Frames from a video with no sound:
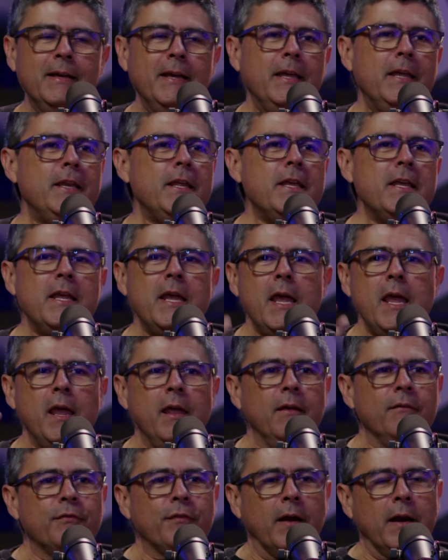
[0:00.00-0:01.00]
E
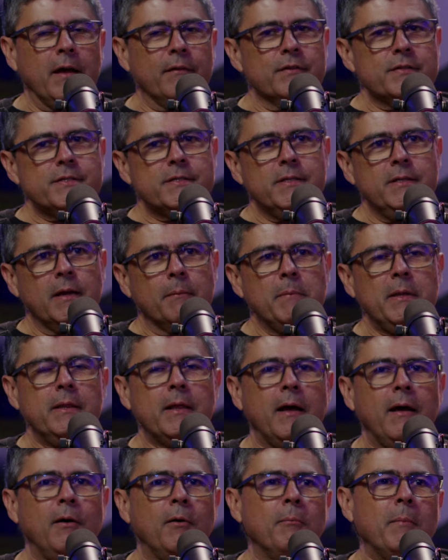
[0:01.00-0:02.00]
ninguém falava assim, ah, me
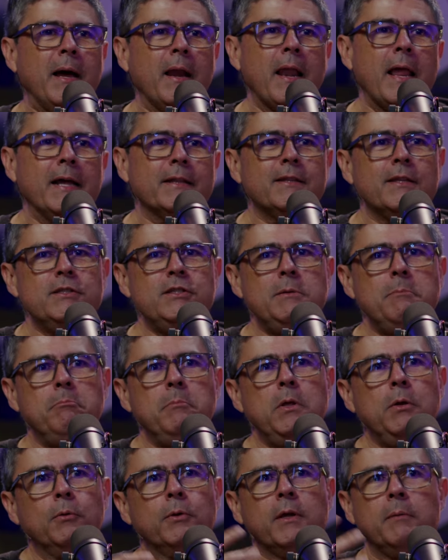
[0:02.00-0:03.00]
dá uma lata de
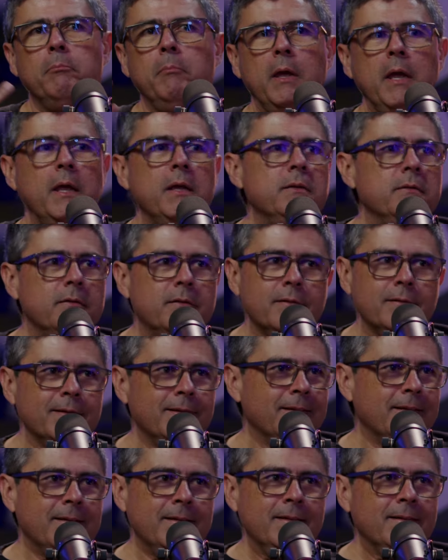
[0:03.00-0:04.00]
Milk made,
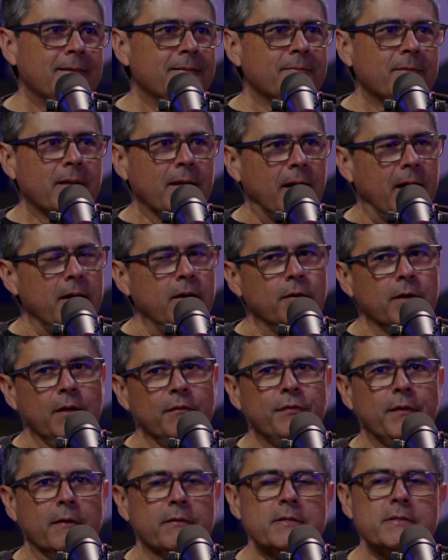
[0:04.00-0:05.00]
Aí alguém
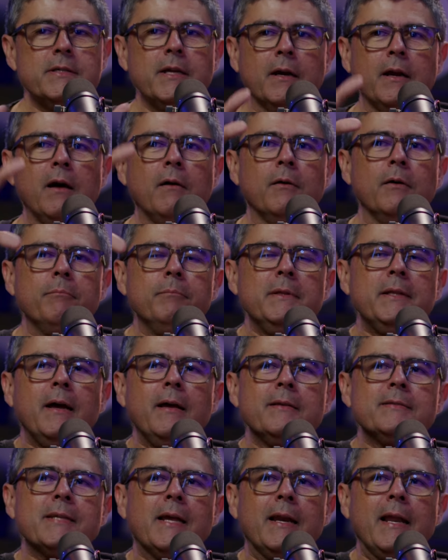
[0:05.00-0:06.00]
falava assim, ah, não, me dá
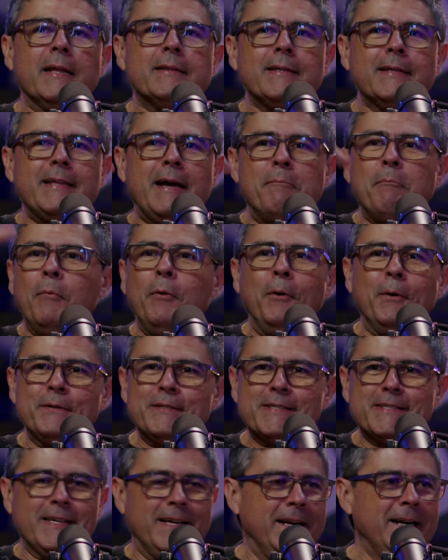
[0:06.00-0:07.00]
essa lata da
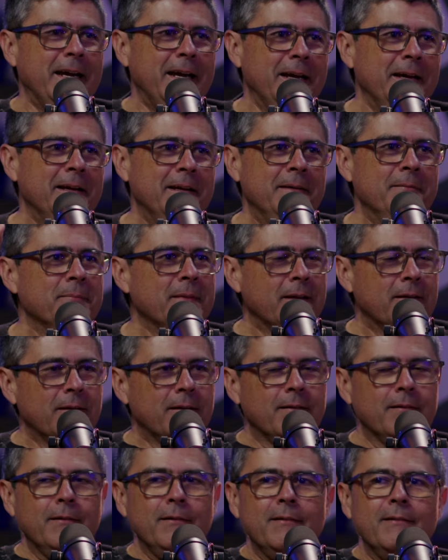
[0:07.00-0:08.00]
moça, né? É, porque
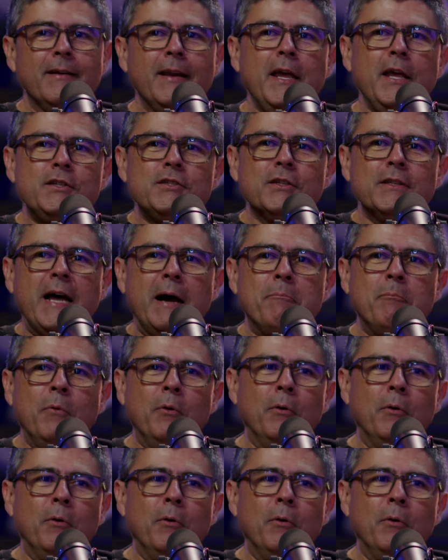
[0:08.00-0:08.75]
tinha o um leite da moça.